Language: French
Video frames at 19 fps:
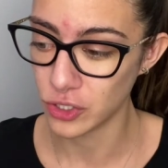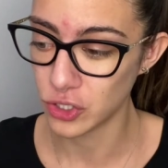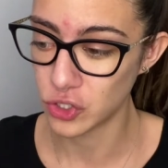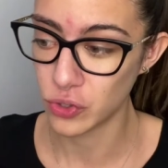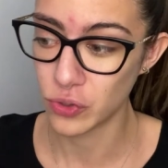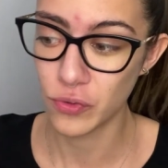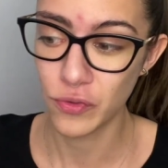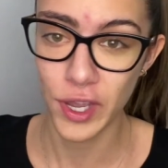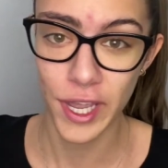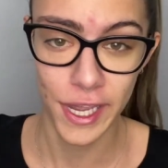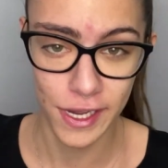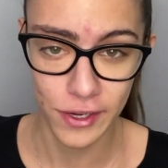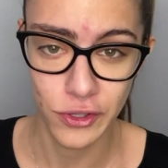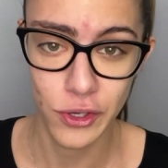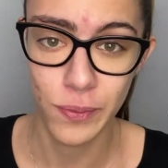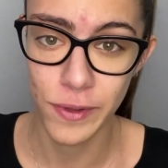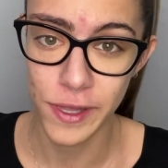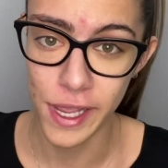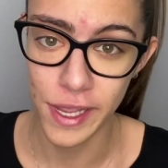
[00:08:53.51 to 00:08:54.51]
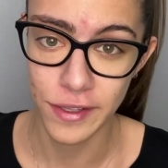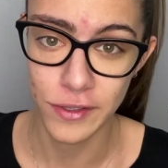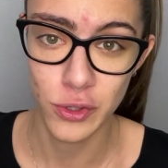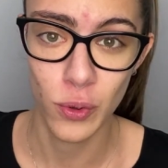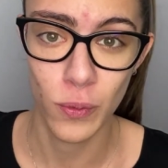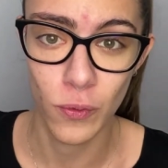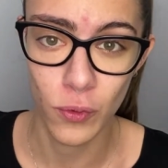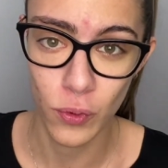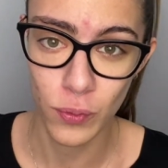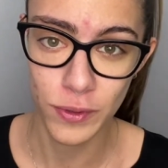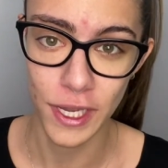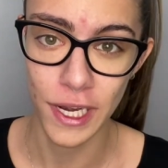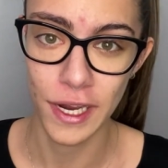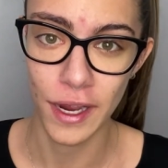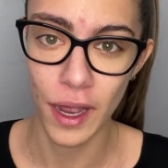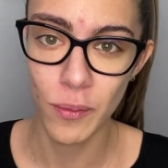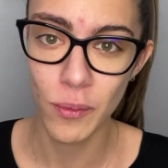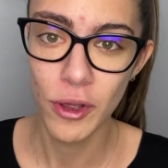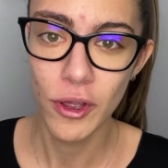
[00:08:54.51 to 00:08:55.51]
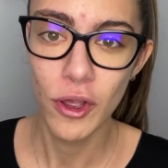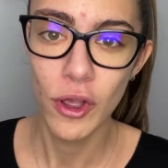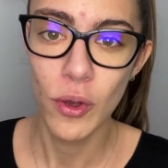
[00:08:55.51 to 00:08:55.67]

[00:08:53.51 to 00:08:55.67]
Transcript: je ferai un update sur mon groupe Telegram